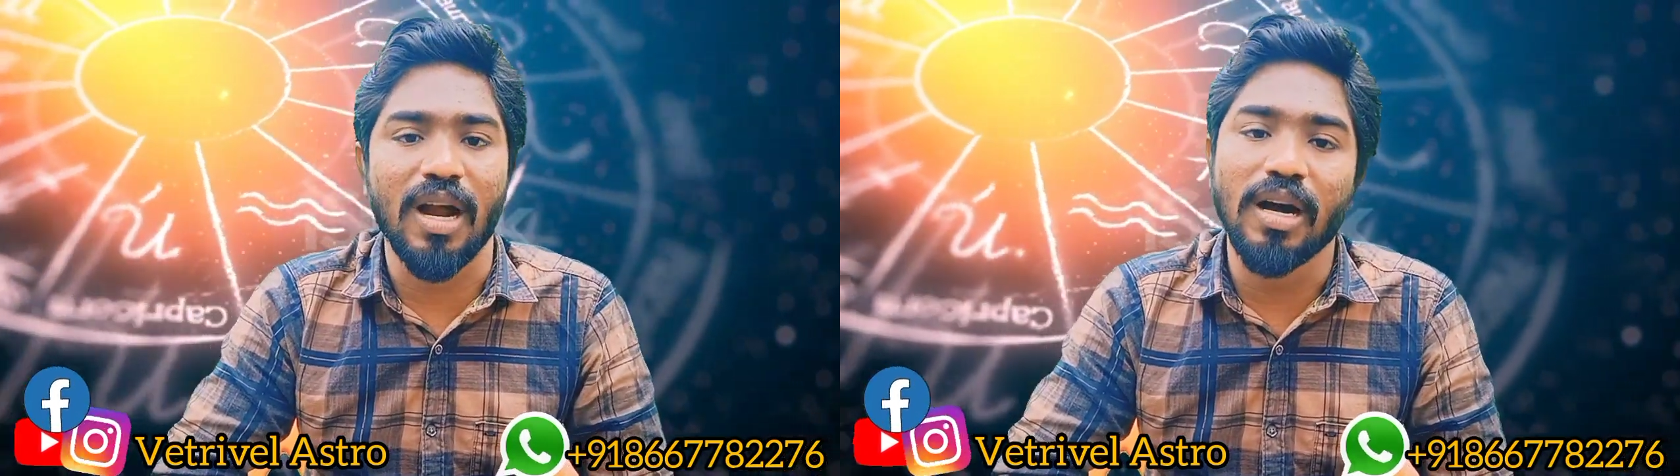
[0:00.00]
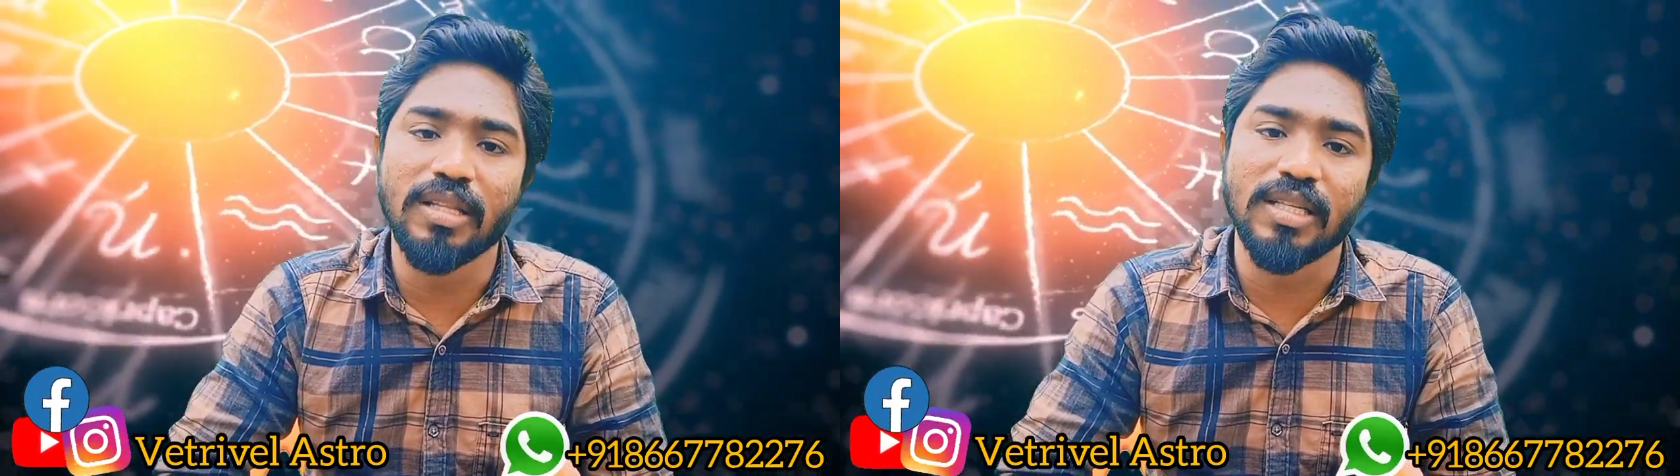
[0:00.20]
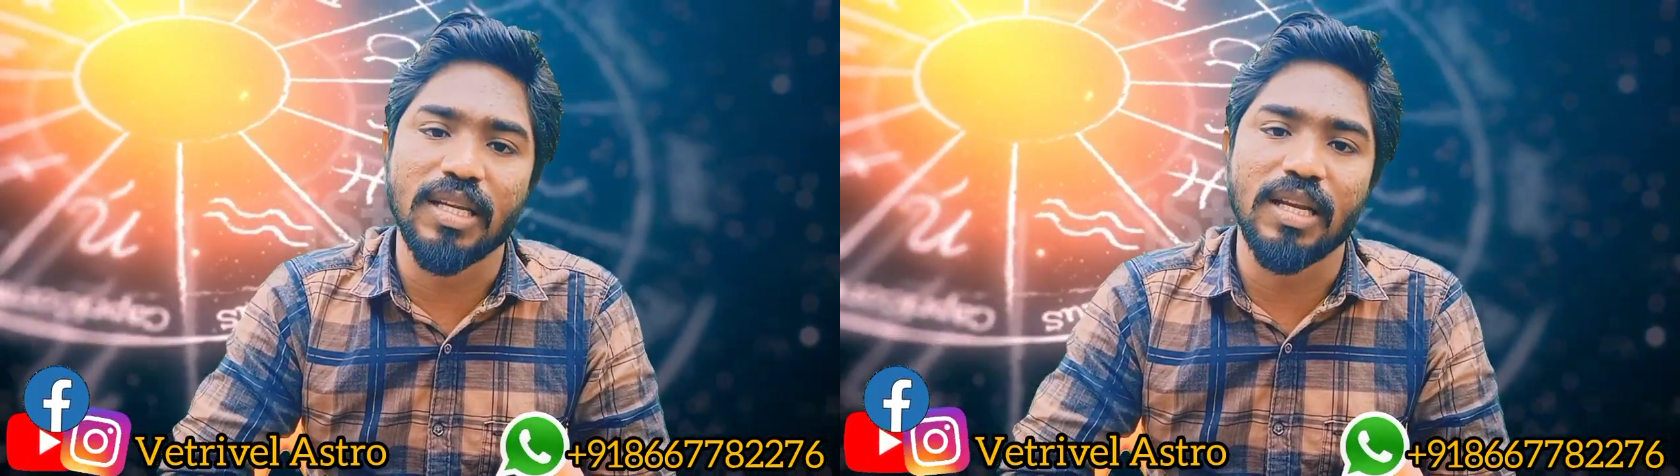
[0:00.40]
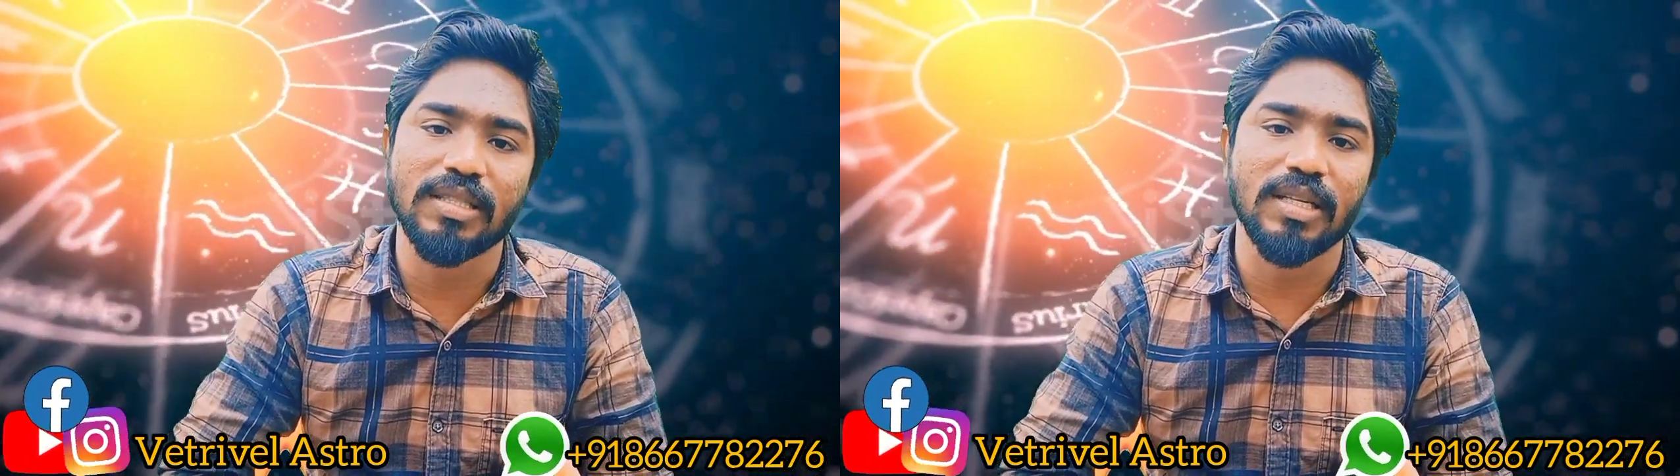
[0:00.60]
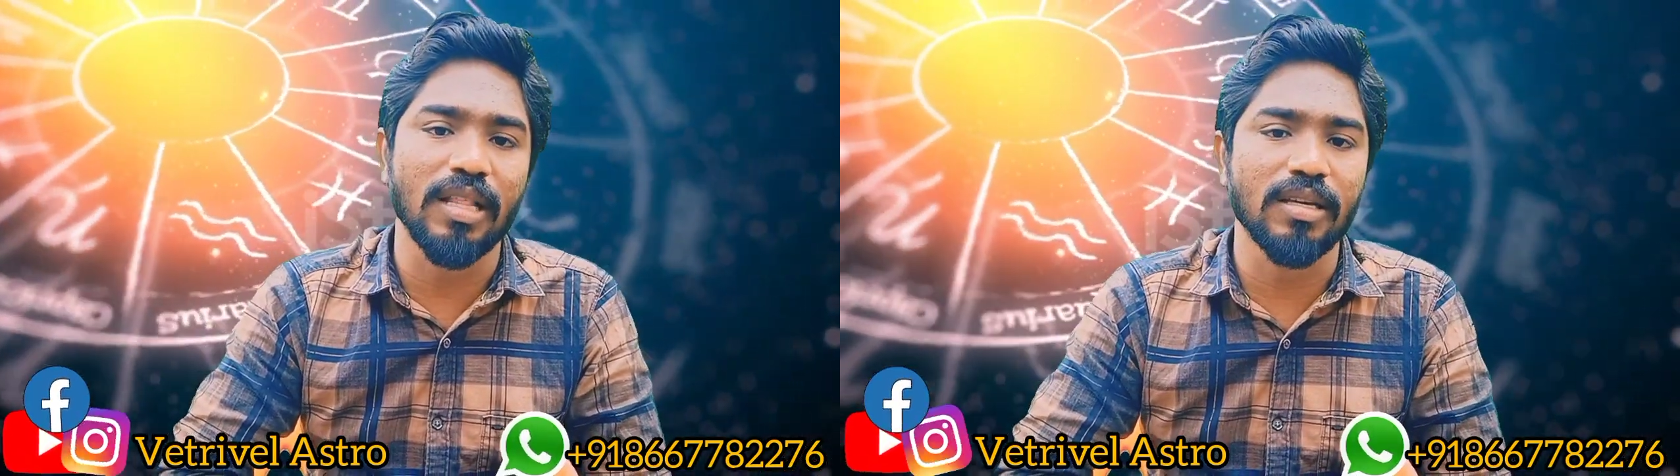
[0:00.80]
ராகு திசையில
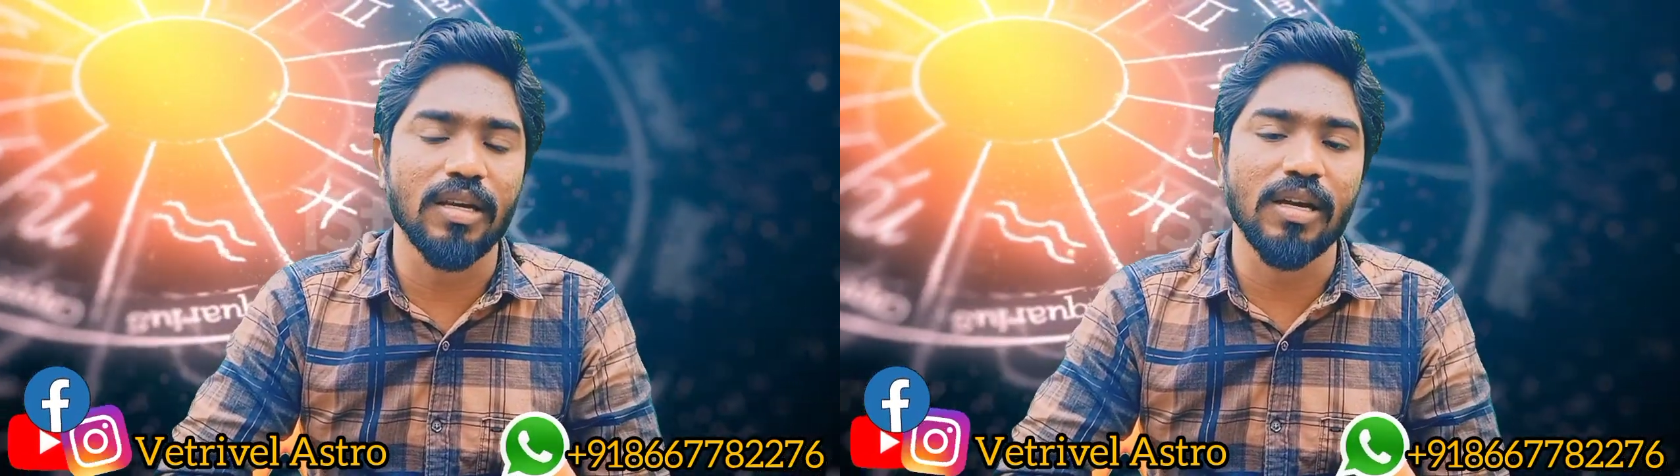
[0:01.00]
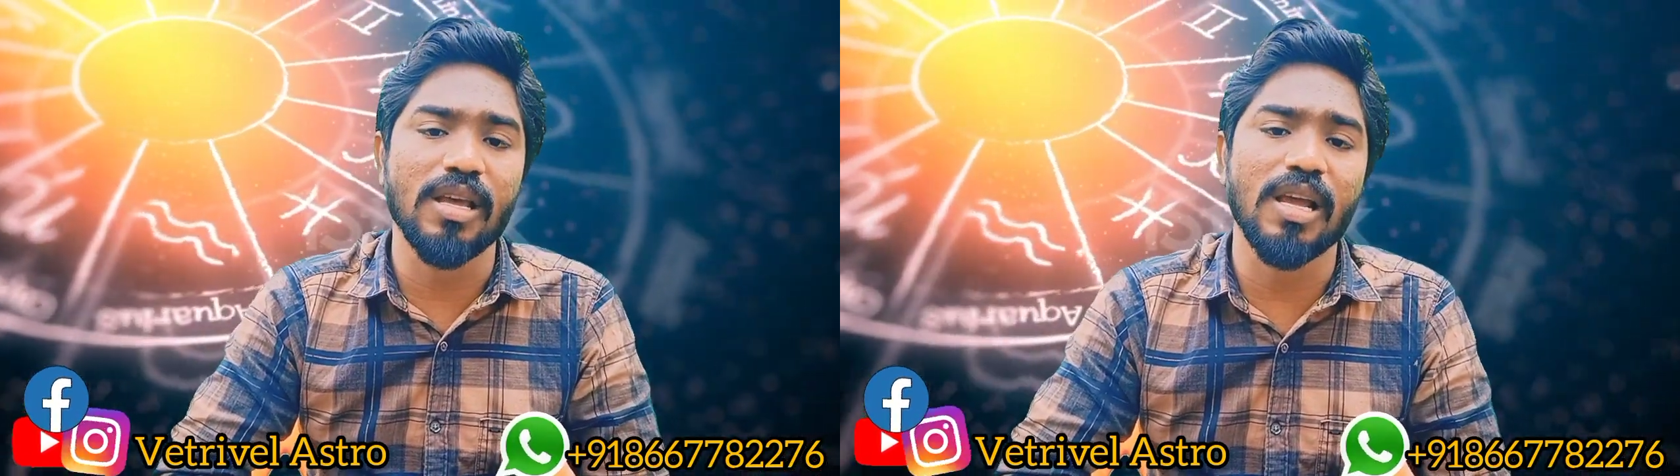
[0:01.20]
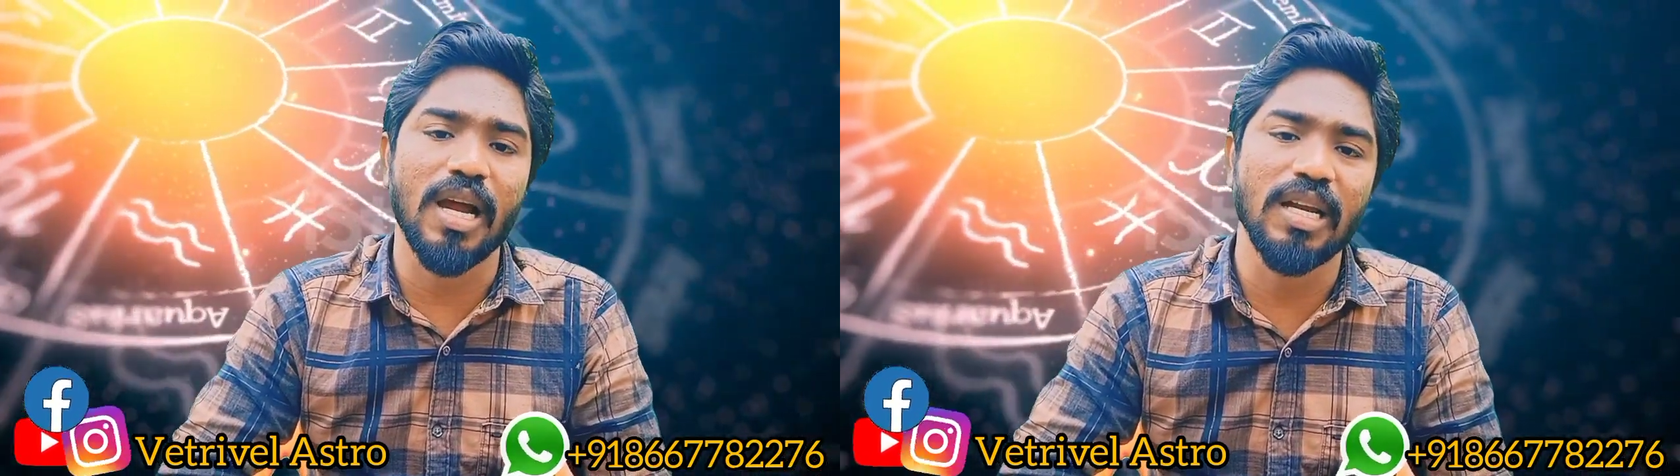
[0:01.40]
ஜாதகருக்கு